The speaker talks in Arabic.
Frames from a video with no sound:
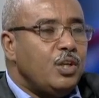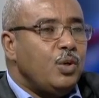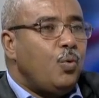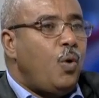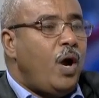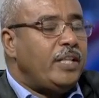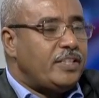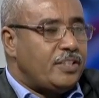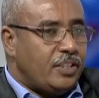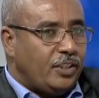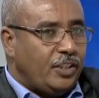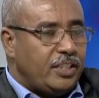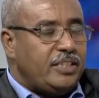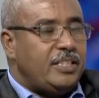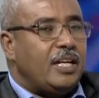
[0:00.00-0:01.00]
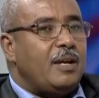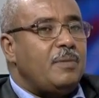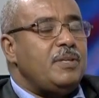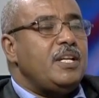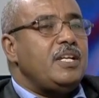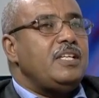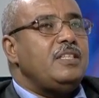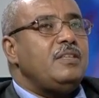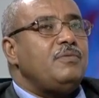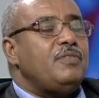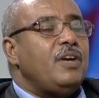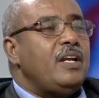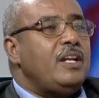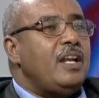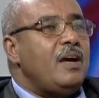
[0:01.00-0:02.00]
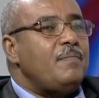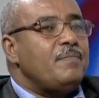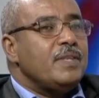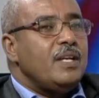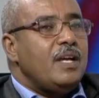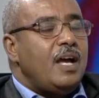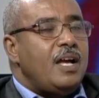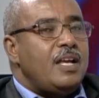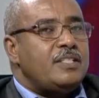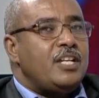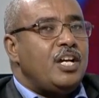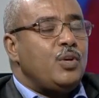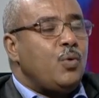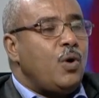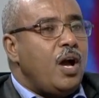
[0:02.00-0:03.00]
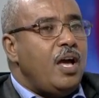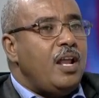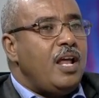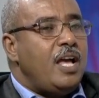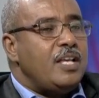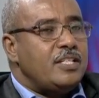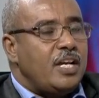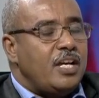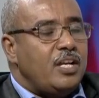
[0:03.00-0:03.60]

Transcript: وحدث ضجة كبيرة جدا في أن هذا يخال هذا